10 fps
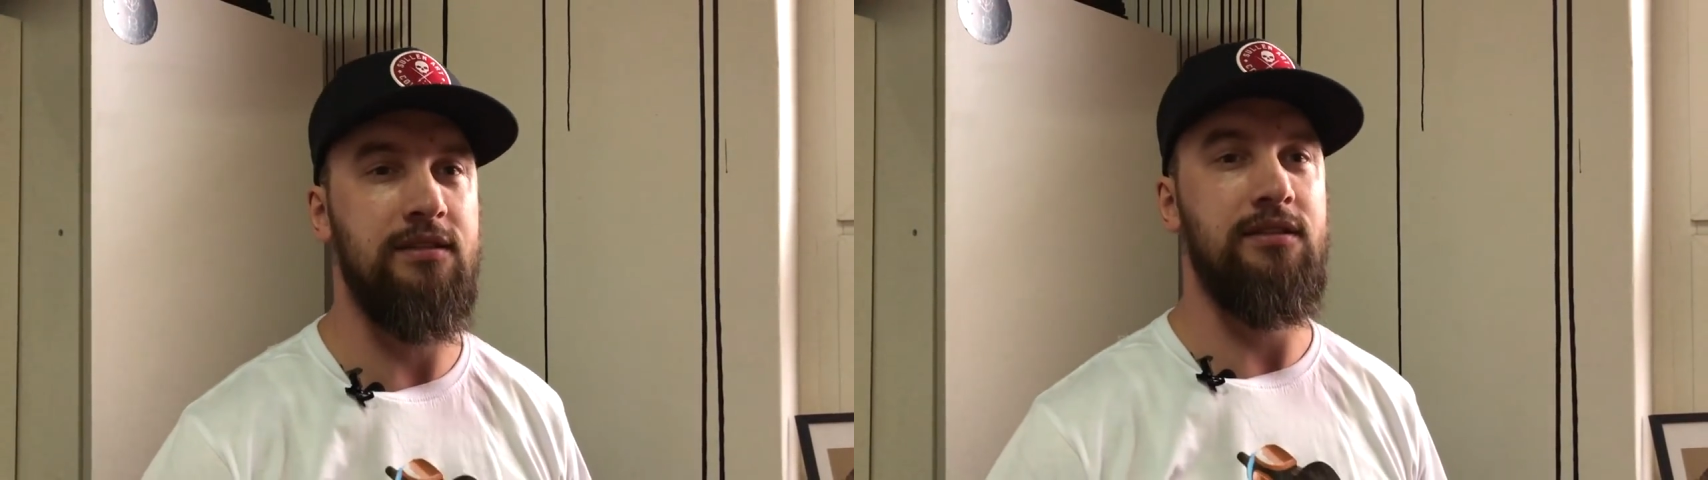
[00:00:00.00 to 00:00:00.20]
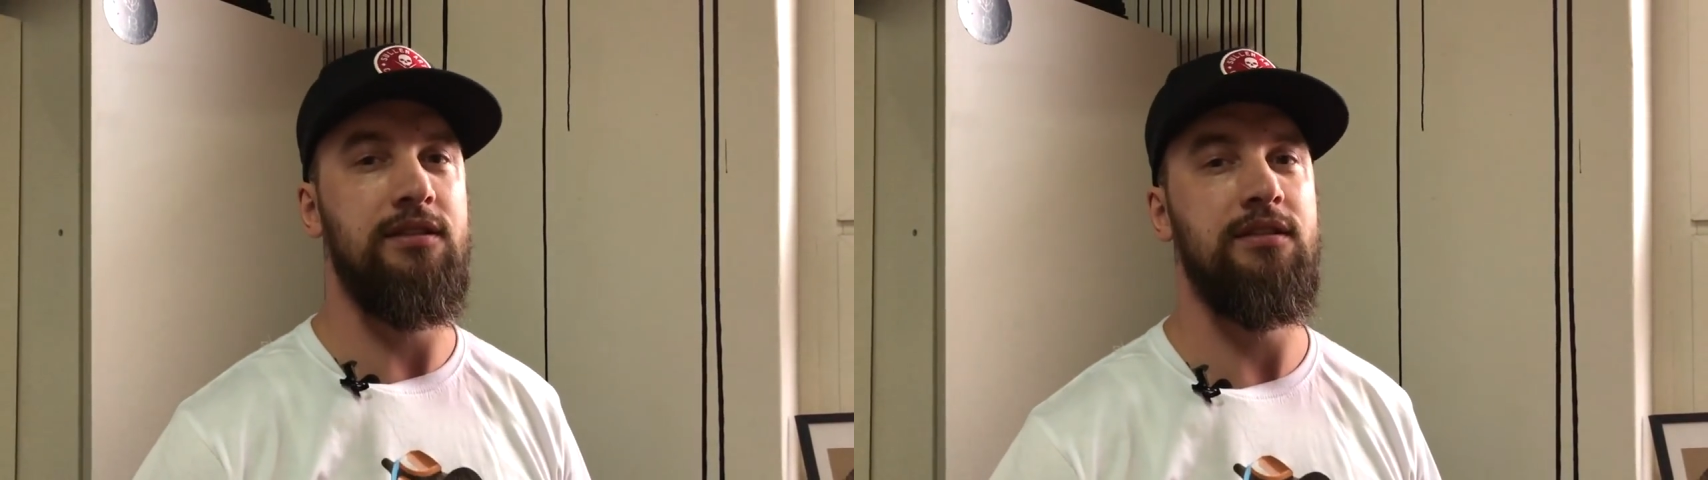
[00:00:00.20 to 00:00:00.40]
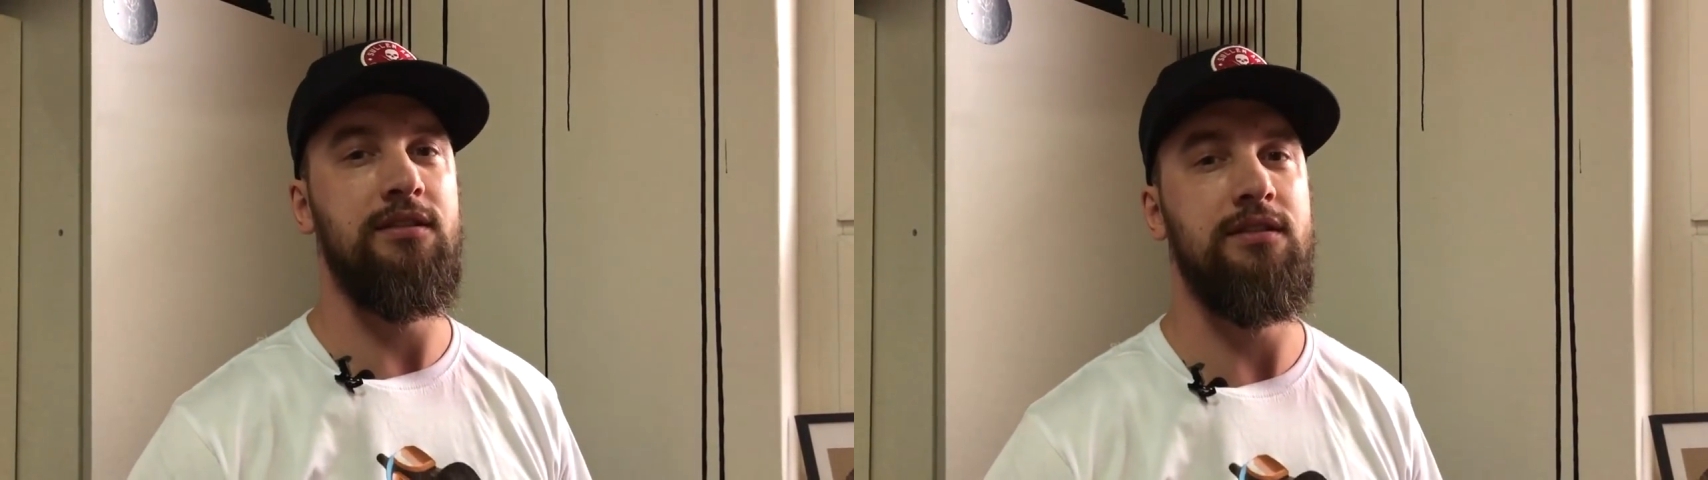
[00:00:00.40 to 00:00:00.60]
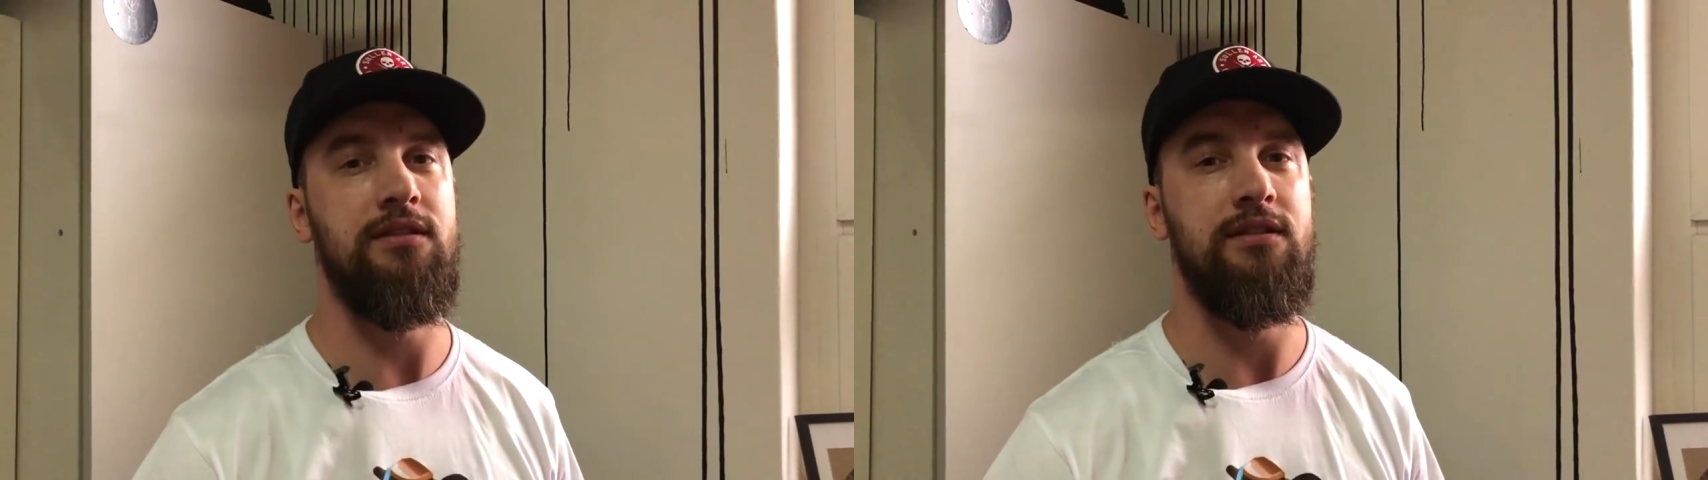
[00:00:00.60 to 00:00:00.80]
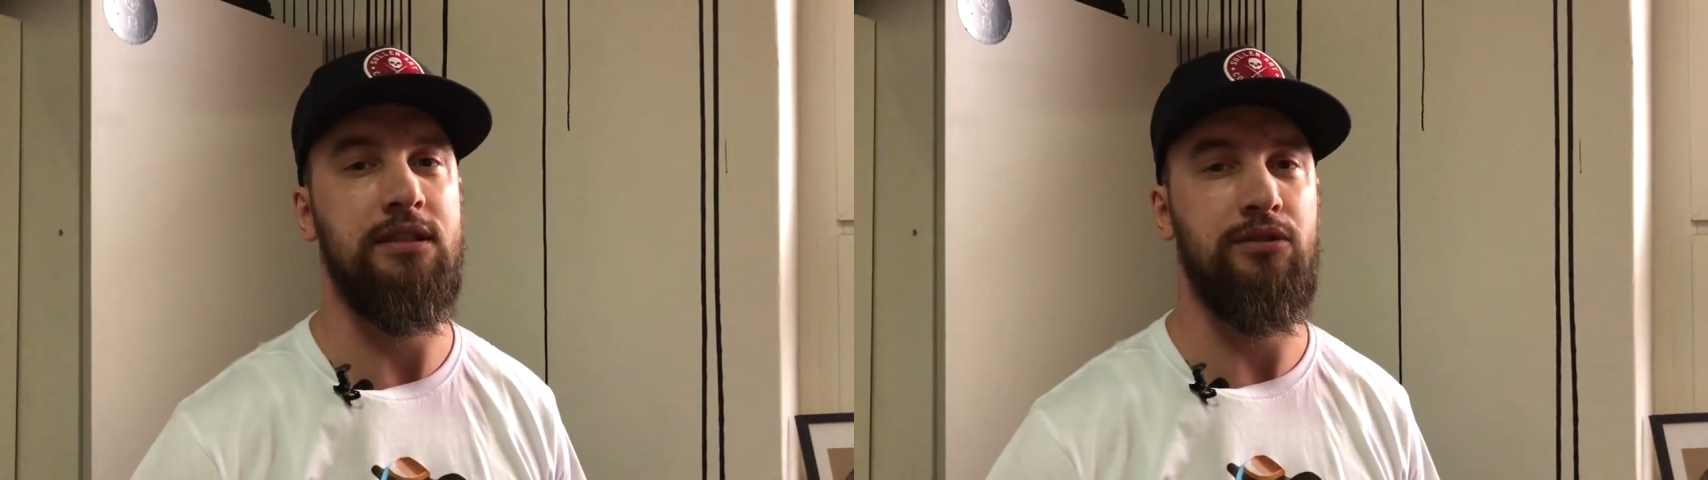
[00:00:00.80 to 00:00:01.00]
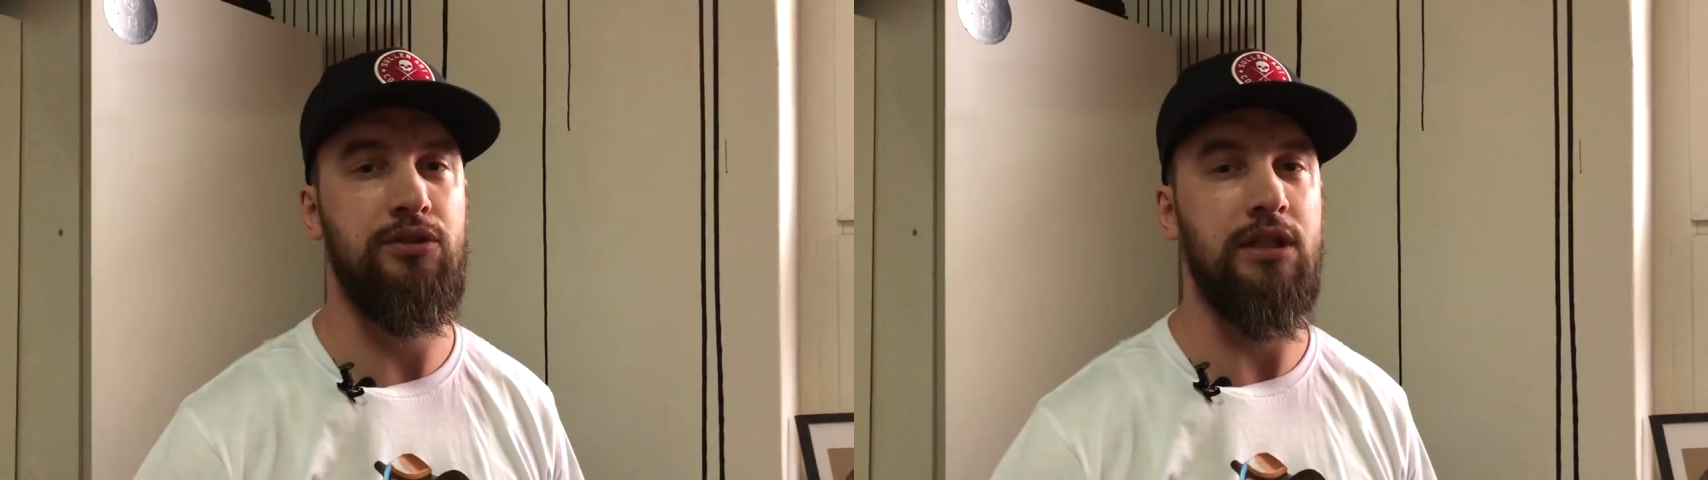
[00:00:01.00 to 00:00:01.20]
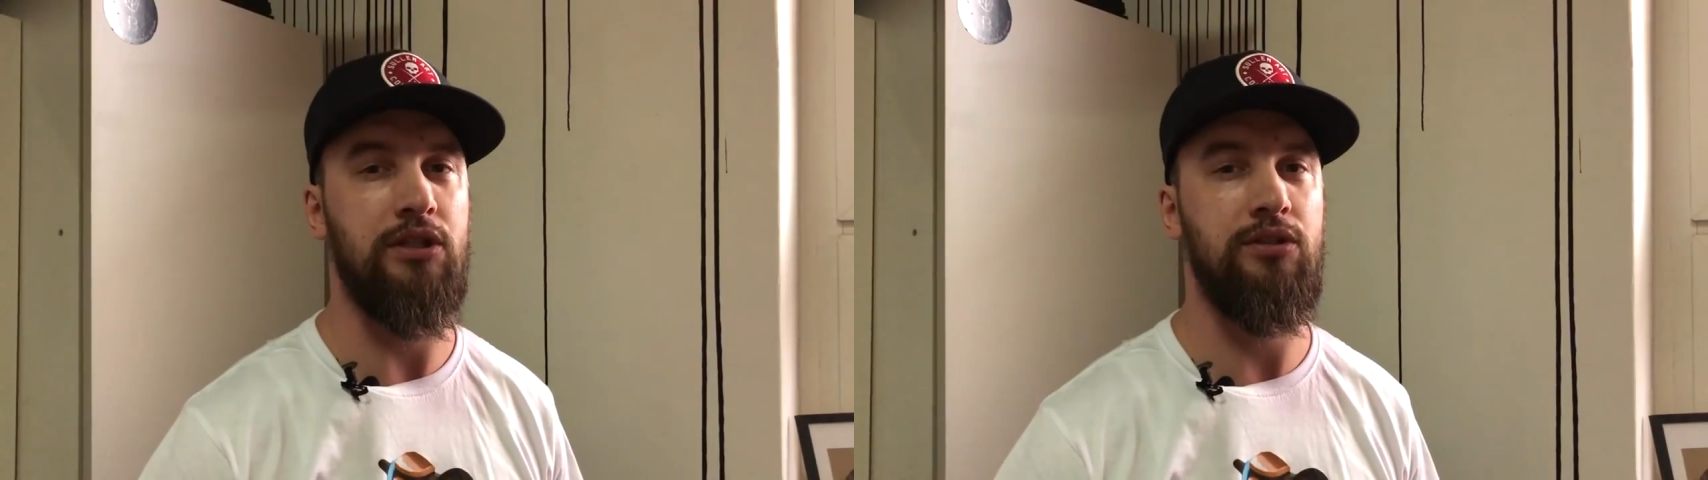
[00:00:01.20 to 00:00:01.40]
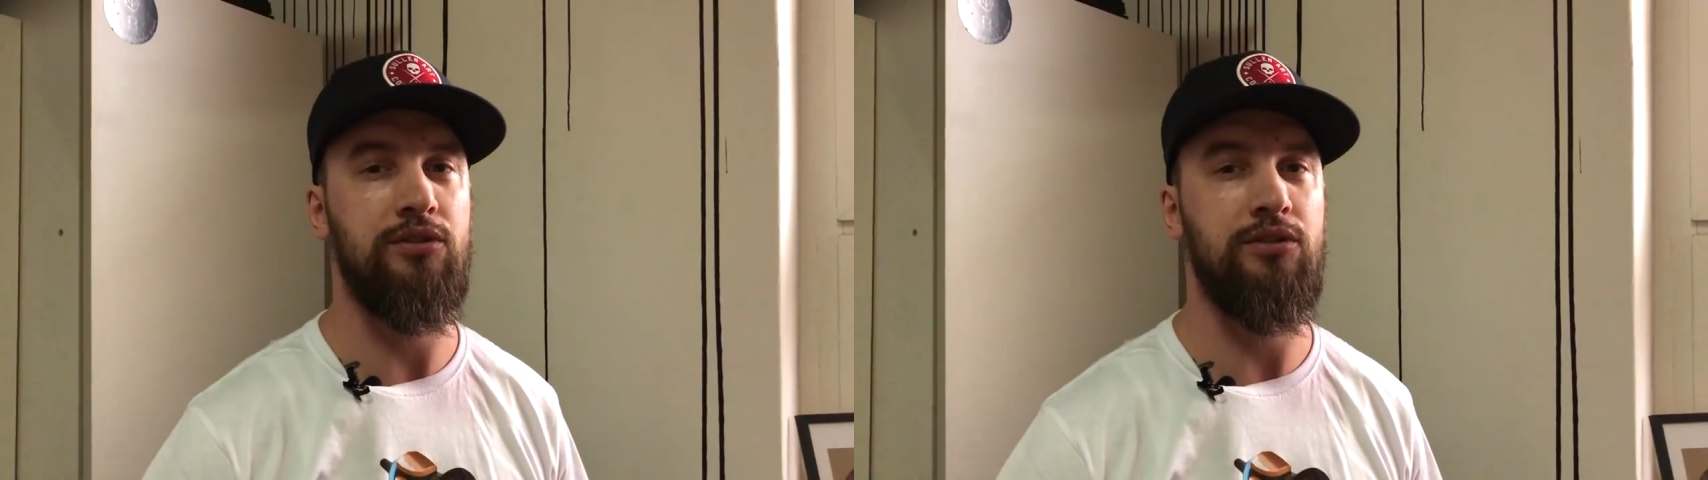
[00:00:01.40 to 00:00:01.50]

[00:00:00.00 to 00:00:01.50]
i jakoś inaczej to